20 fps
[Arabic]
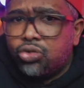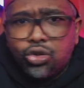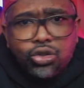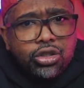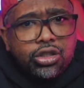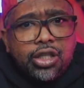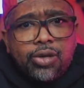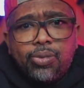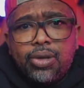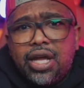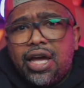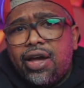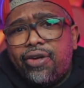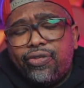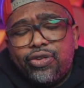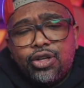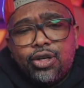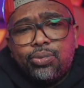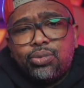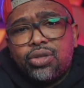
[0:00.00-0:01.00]
ويعطيهم
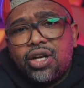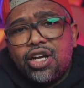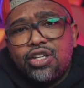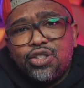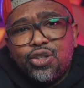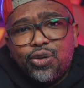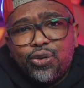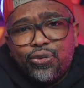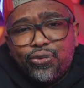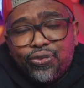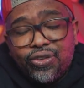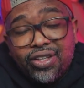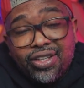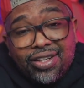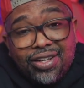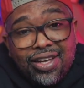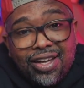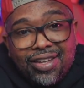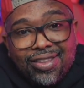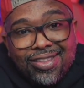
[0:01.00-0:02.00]
العافيه انهم تراجعوا
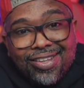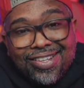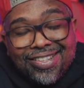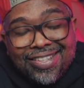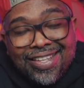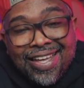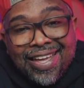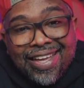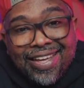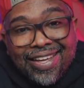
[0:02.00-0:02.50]
في اللحظات